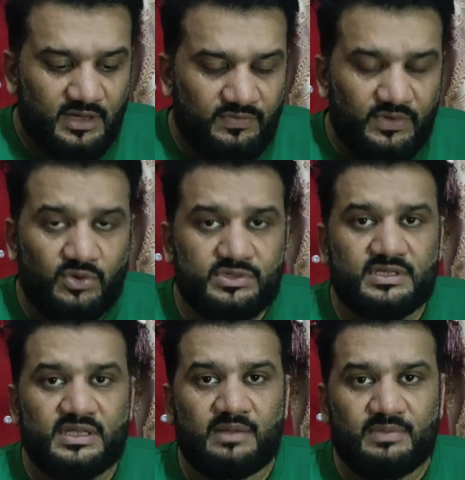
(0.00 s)
काफ़ी हो
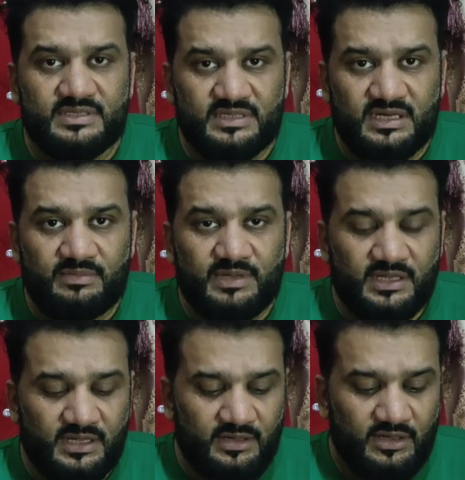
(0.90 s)
सकता है आपके सिटी में
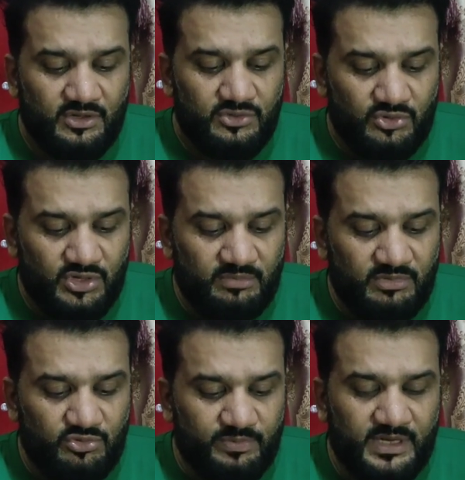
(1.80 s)
ये जो
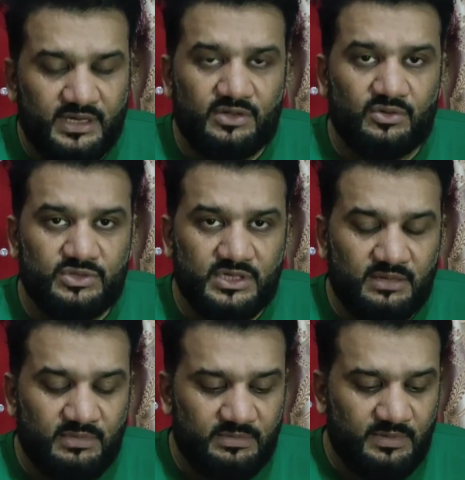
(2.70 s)
कीमत ऊपर लिखी हुई उसी
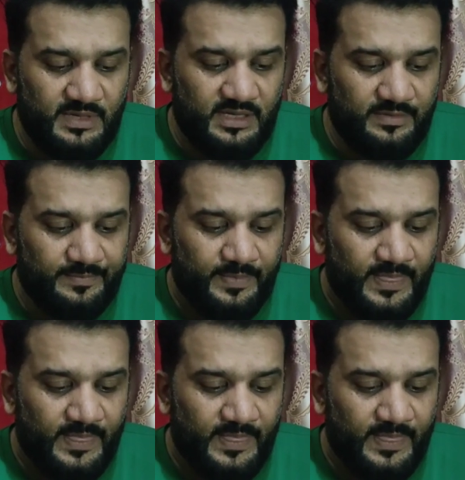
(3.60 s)
कीमत में मिले